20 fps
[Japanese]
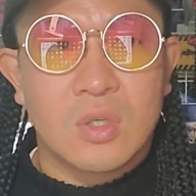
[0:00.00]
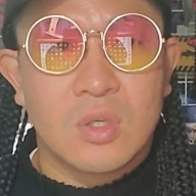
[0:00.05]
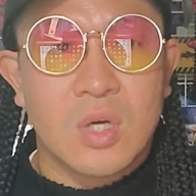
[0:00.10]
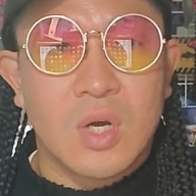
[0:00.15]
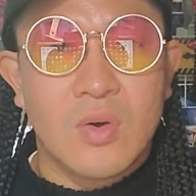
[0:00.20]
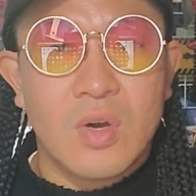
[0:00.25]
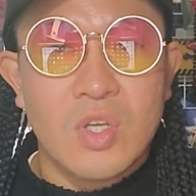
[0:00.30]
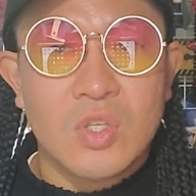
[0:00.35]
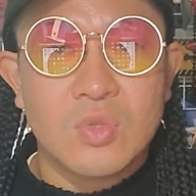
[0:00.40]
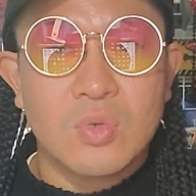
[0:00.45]

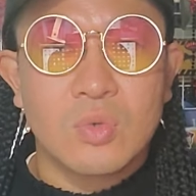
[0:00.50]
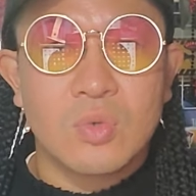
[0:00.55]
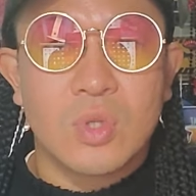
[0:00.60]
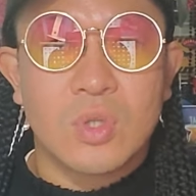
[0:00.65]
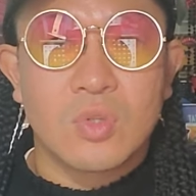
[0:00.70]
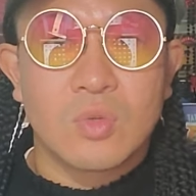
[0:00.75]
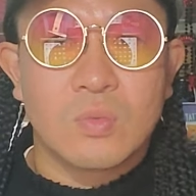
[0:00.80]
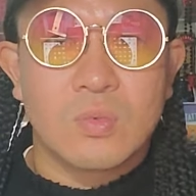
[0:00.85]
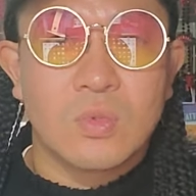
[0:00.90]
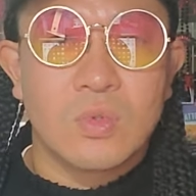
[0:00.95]
かわいそう
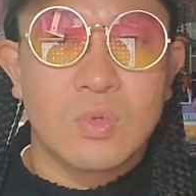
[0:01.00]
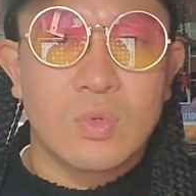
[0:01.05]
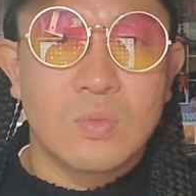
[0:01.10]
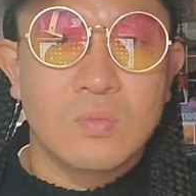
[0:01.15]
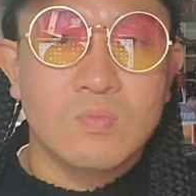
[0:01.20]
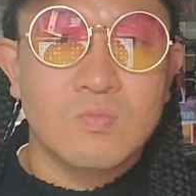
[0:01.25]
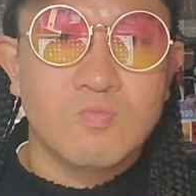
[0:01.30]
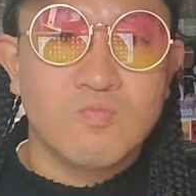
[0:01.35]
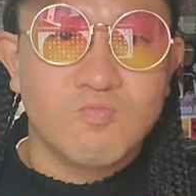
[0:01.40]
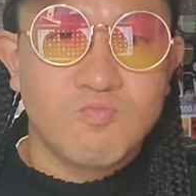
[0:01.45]
だと思うよ。
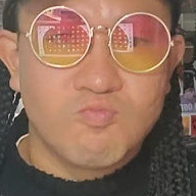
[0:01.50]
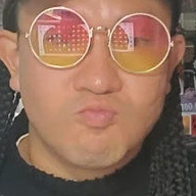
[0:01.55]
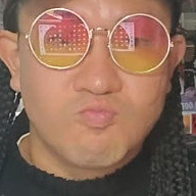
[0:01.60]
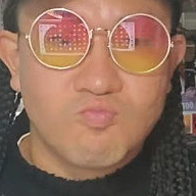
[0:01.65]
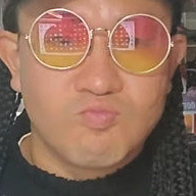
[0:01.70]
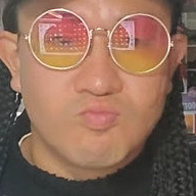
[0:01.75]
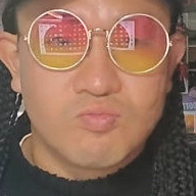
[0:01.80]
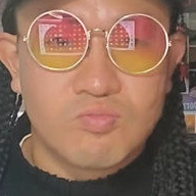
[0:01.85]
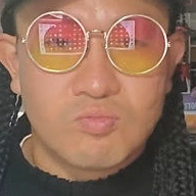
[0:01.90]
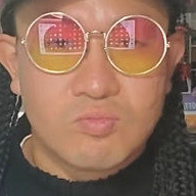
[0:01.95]
う
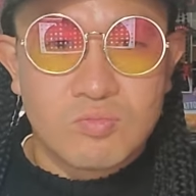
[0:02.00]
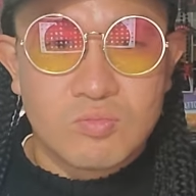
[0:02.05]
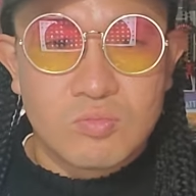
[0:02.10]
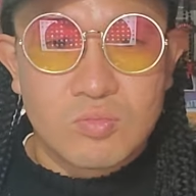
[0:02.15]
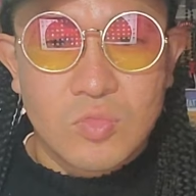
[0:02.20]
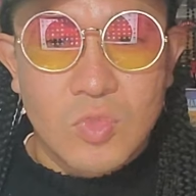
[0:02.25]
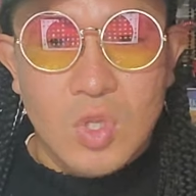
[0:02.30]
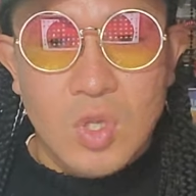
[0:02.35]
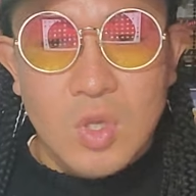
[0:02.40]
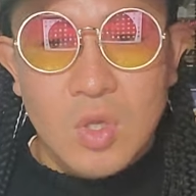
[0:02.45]
ん。